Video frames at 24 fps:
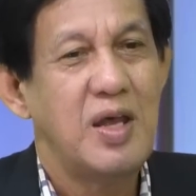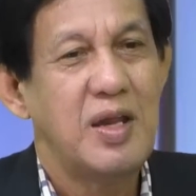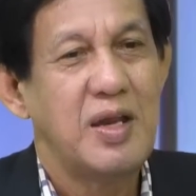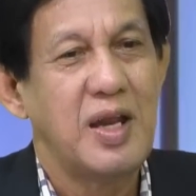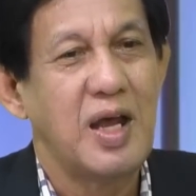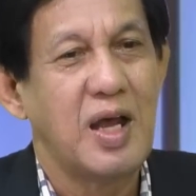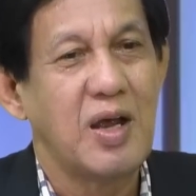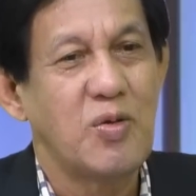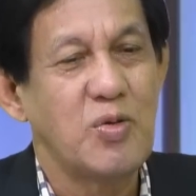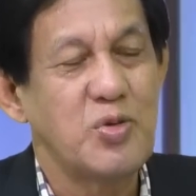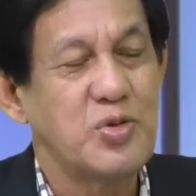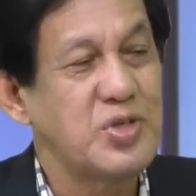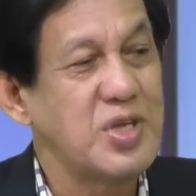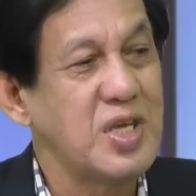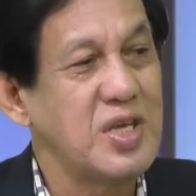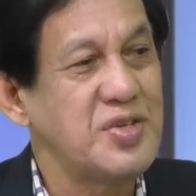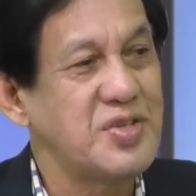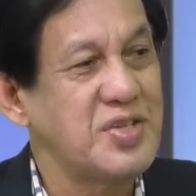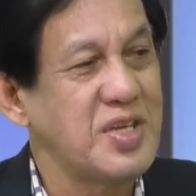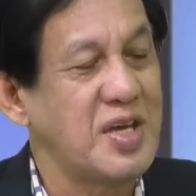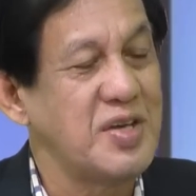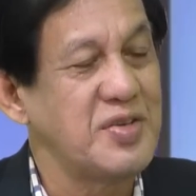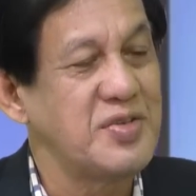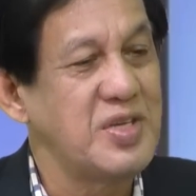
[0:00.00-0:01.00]

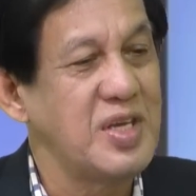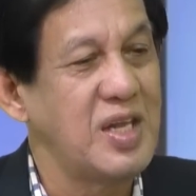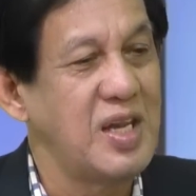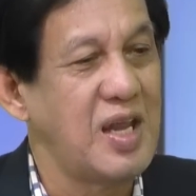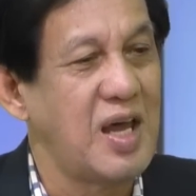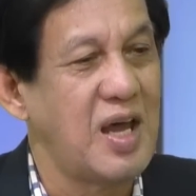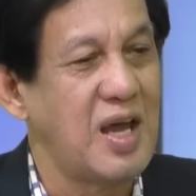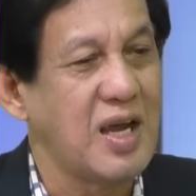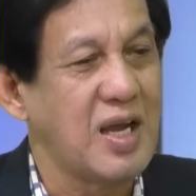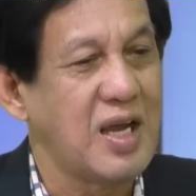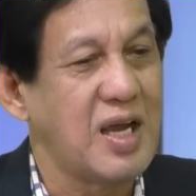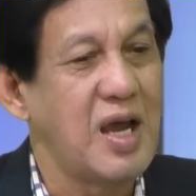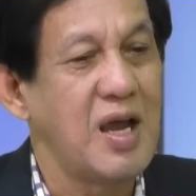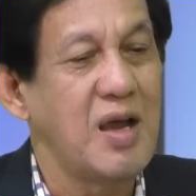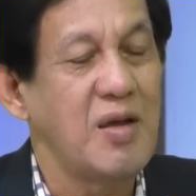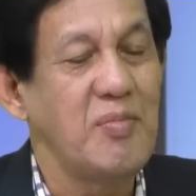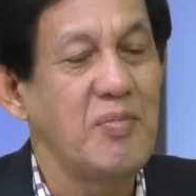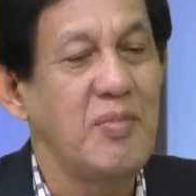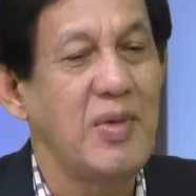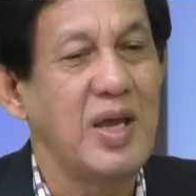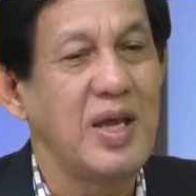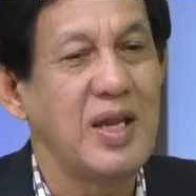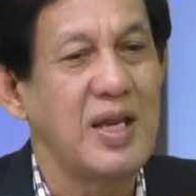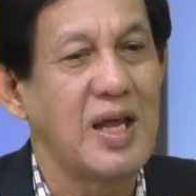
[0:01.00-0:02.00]
nagusisa sila kag
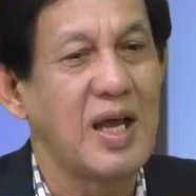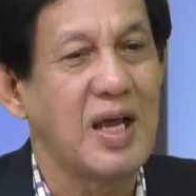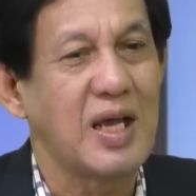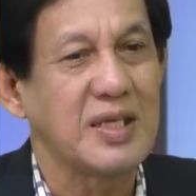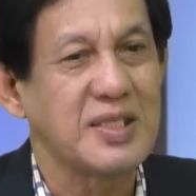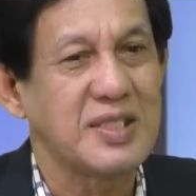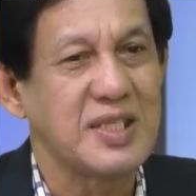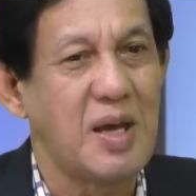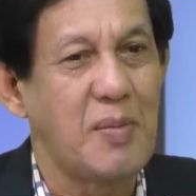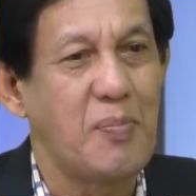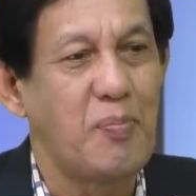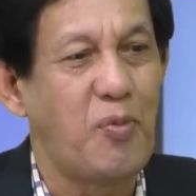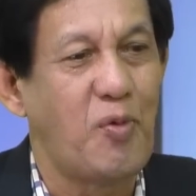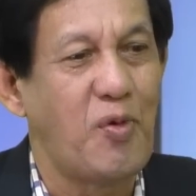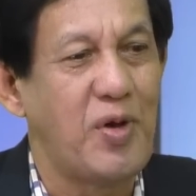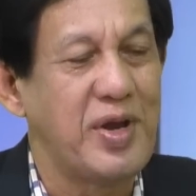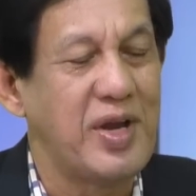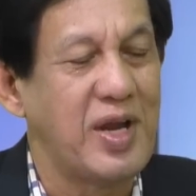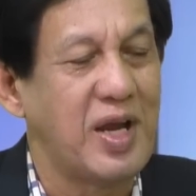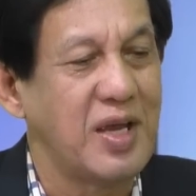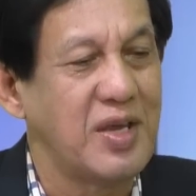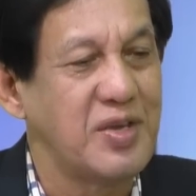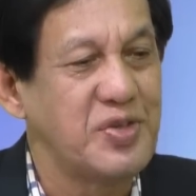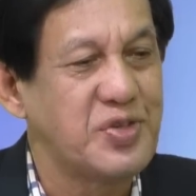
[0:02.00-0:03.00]
may nakasapwa
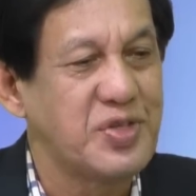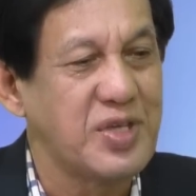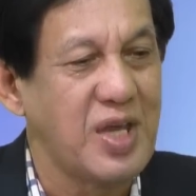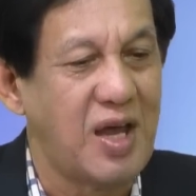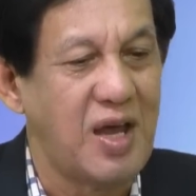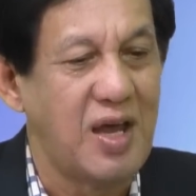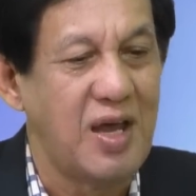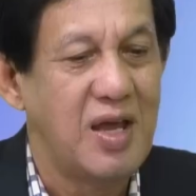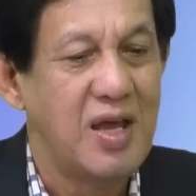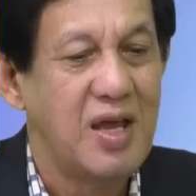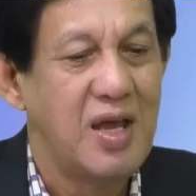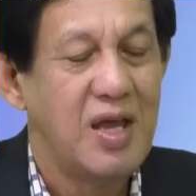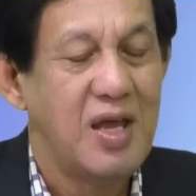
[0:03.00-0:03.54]
ng isa